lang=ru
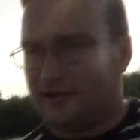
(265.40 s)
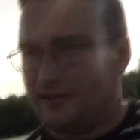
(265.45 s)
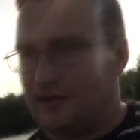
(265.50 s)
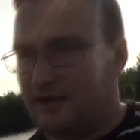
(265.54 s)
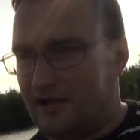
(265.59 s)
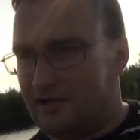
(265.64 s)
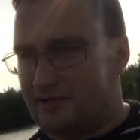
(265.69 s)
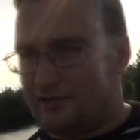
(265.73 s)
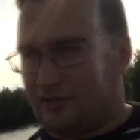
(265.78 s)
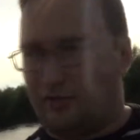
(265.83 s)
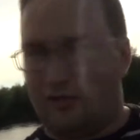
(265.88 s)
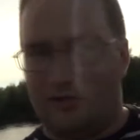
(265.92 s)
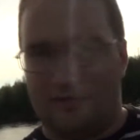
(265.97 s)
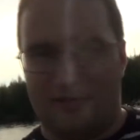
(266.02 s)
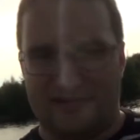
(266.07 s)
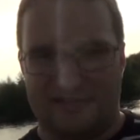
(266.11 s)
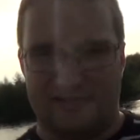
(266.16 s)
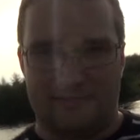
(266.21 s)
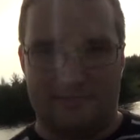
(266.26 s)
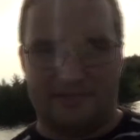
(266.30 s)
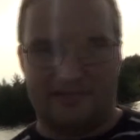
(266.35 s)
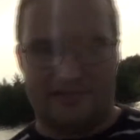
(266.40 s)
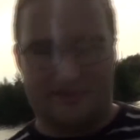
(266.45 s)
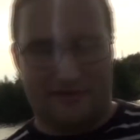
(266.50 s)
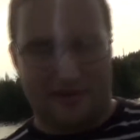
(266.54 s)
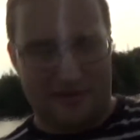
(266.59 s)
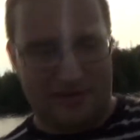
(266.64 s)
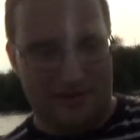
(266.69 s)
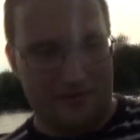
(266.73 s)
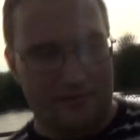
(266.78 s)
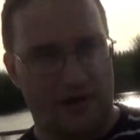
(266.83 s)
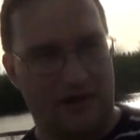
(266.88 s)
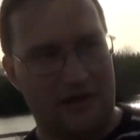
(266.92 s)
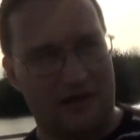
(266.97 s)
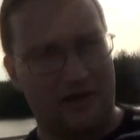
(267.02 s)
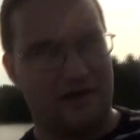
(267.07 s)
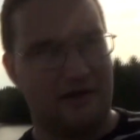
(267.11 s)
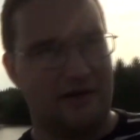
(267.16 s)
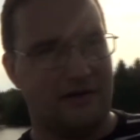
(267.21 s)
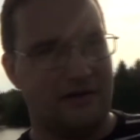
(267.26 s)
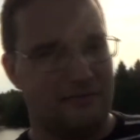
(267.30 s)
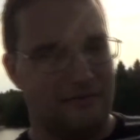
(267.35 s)
на такое место под названием
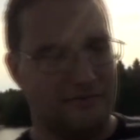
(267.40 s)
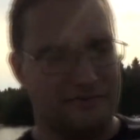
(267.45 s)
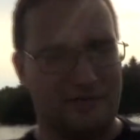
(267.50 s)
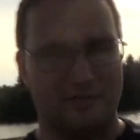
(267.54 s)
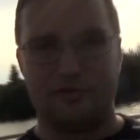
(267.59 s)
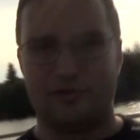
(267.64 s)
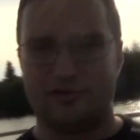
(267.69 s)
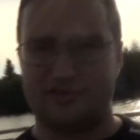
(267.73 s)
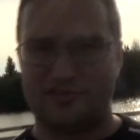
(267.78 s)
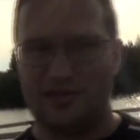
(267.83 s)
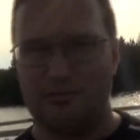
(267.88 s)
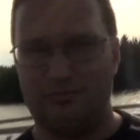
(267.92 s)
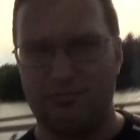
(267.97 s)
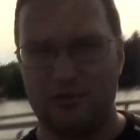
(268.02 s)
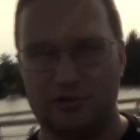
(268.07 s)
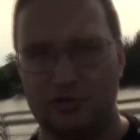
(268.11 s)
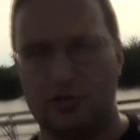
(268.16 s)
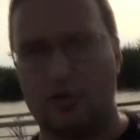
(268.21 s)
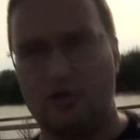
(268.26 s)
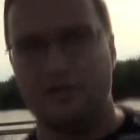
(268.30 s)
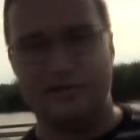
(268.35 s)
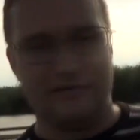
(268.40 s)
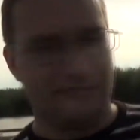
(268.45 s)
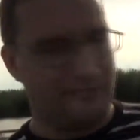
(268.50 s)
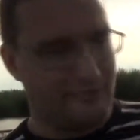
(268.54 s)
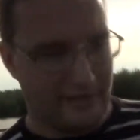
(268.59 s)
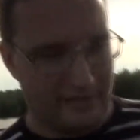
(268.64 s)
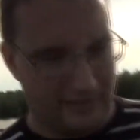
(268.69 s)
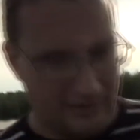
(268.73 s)
Беломорские петроглифы,